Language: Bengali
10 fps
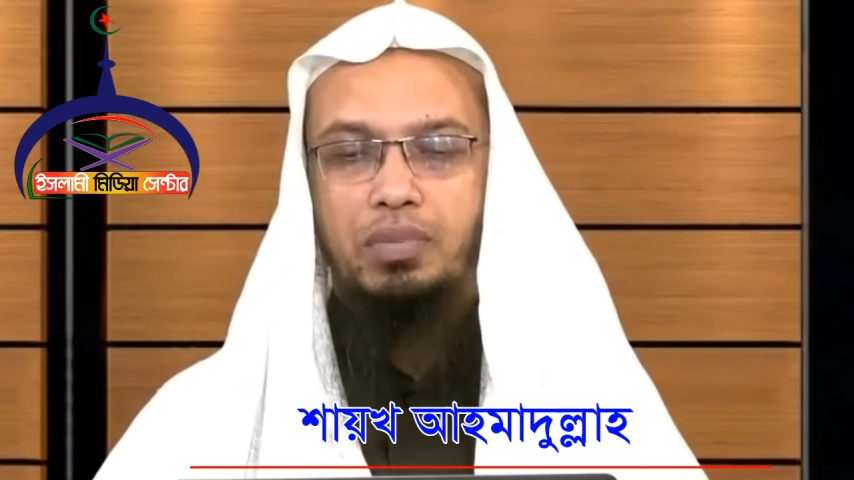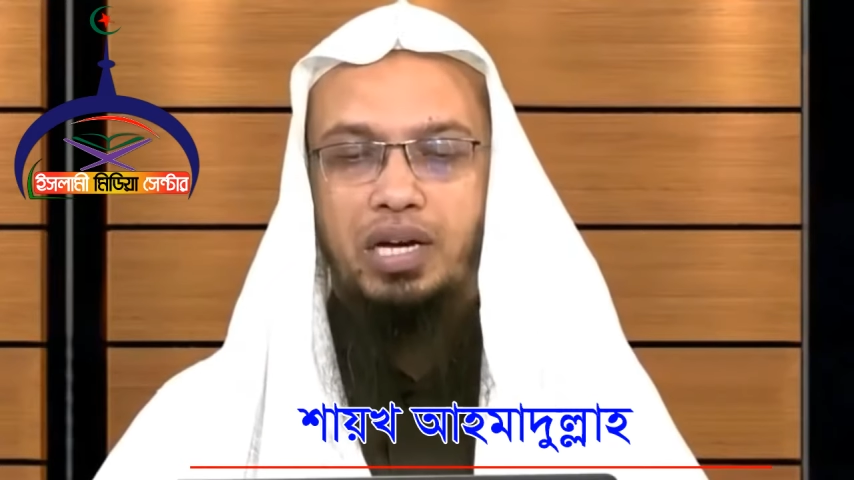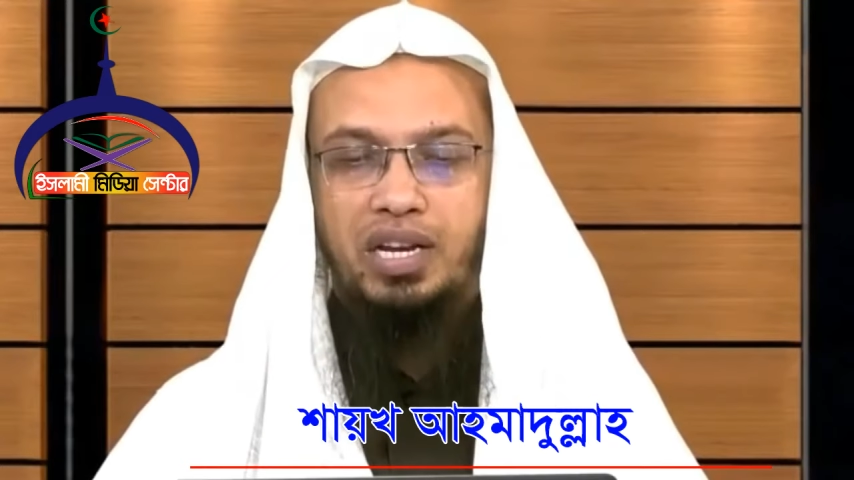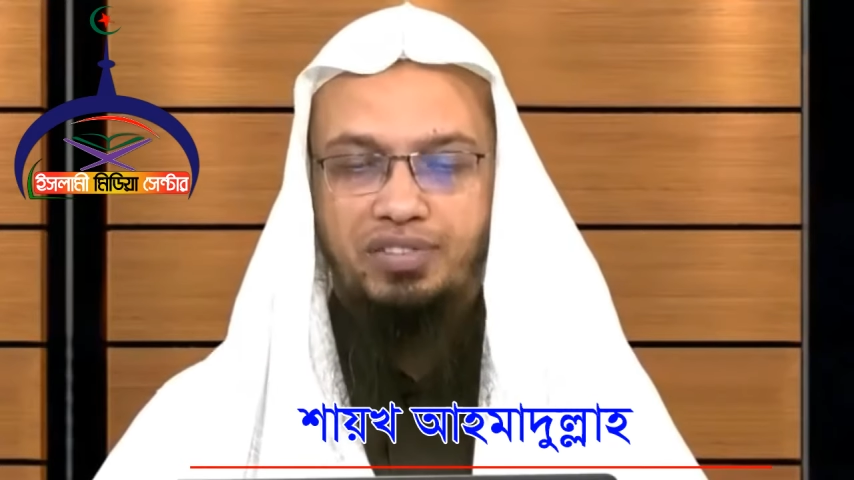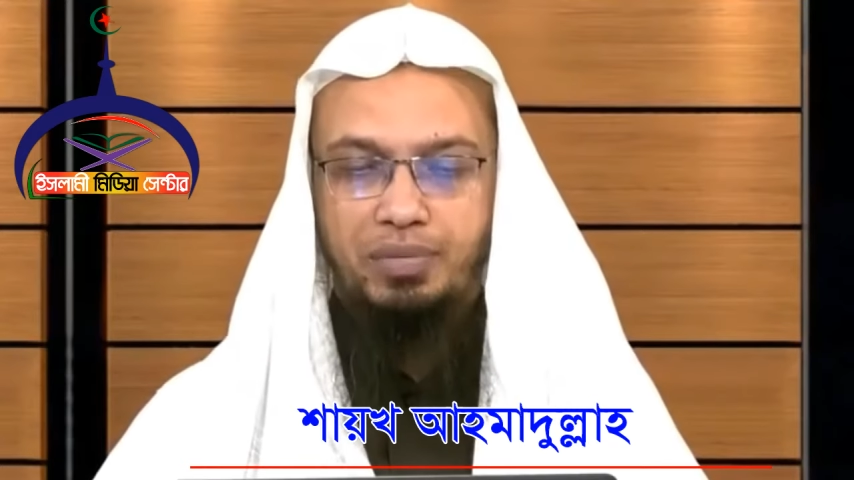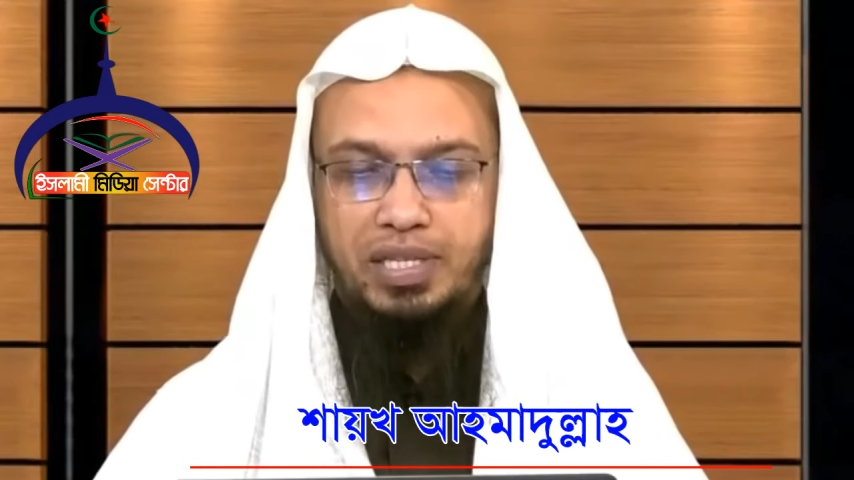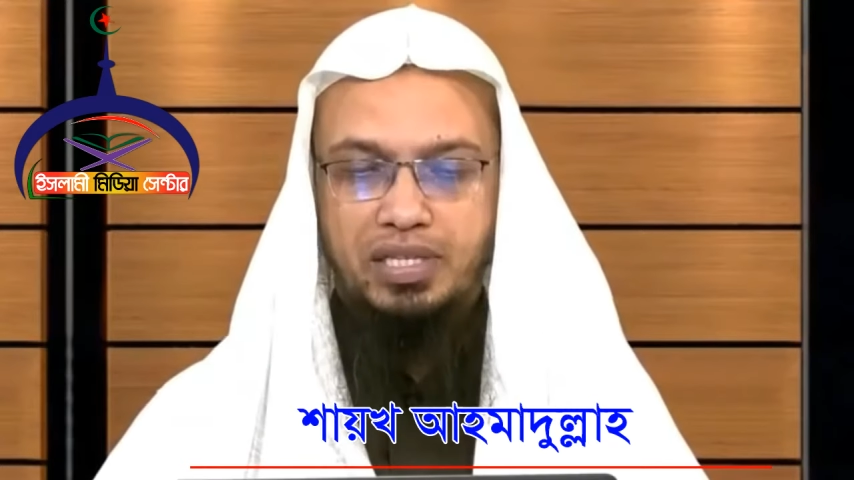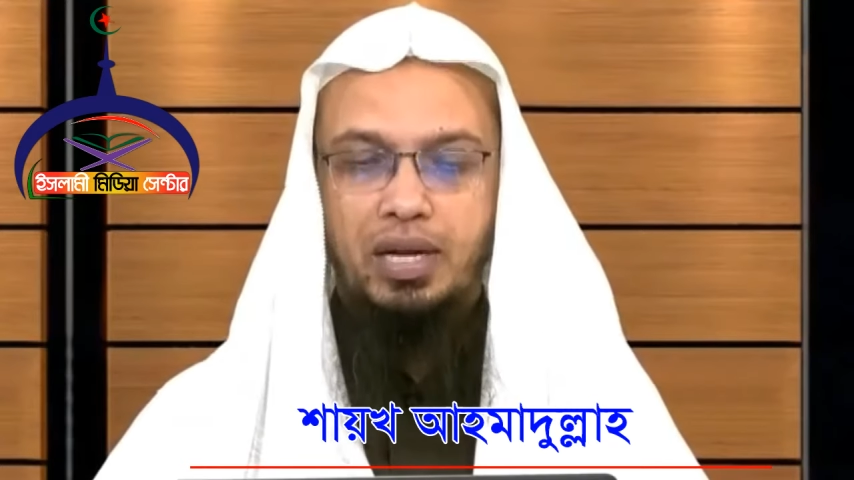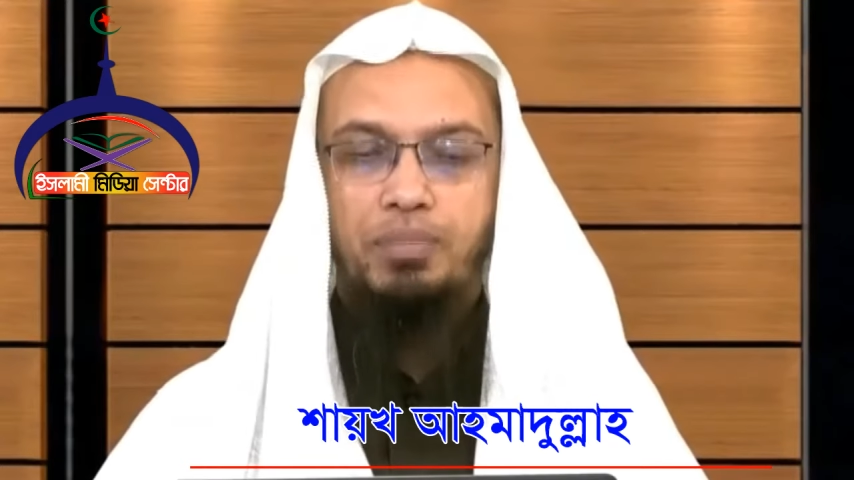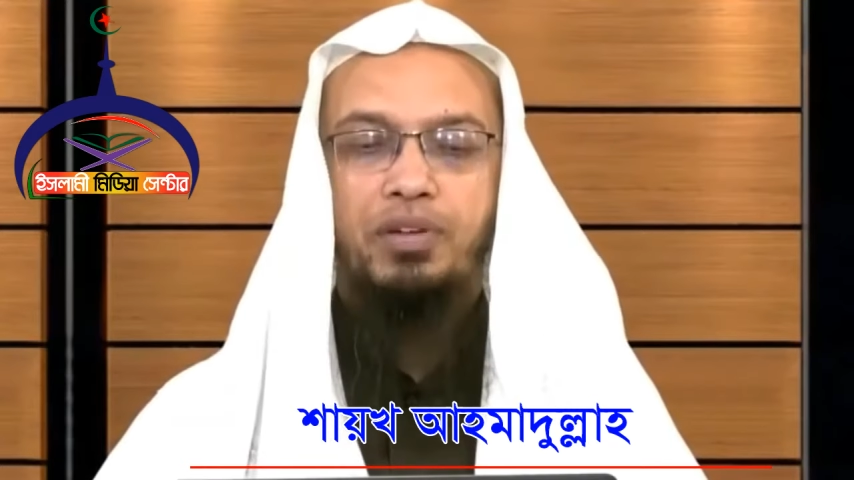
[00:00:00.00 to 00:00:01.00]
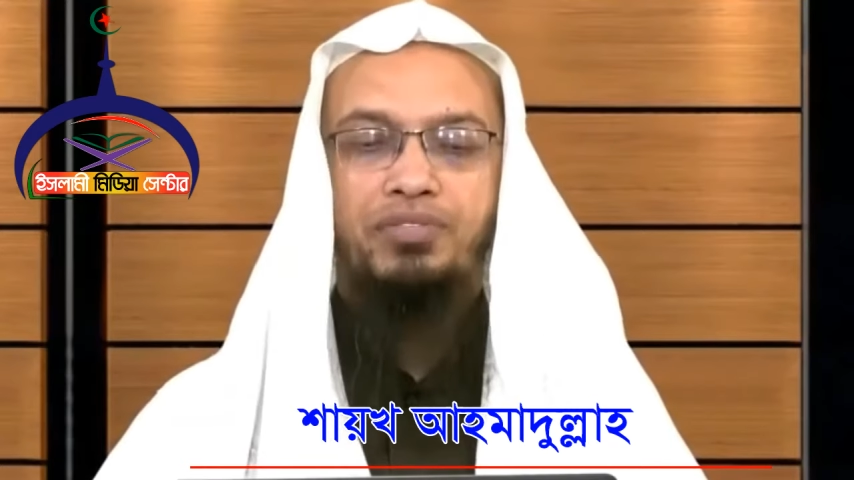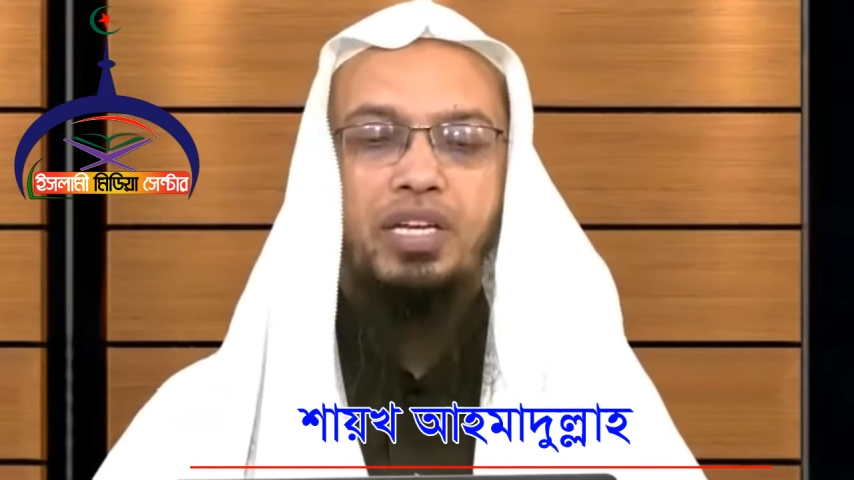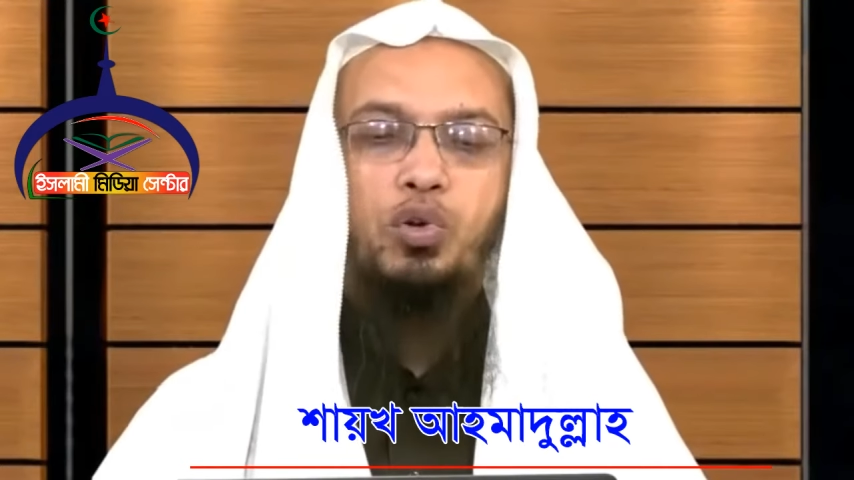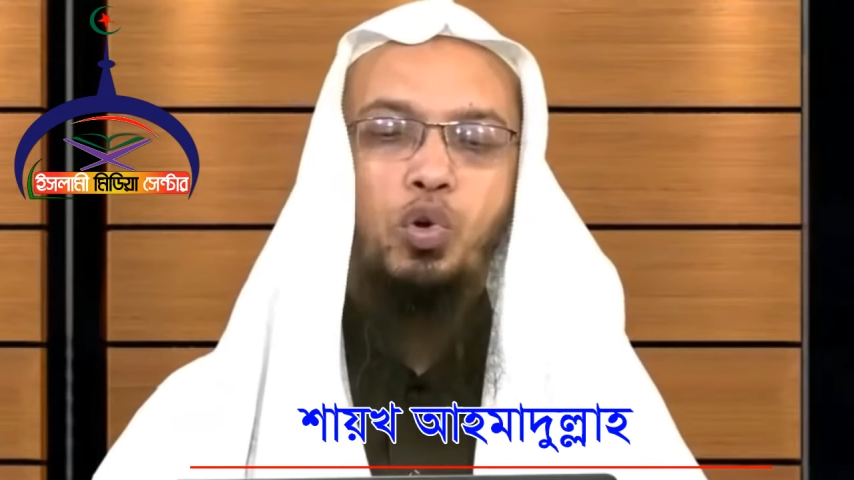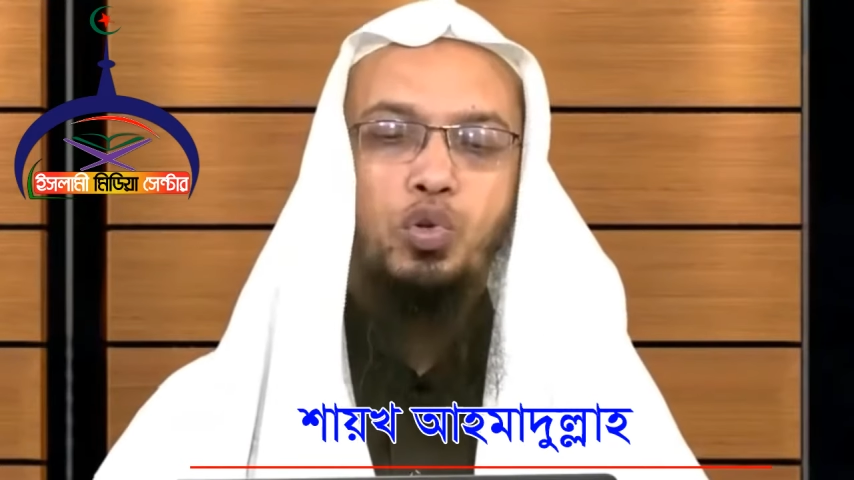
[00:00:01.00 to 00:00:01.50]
বা হানাফি মাঝহাব বা ফিক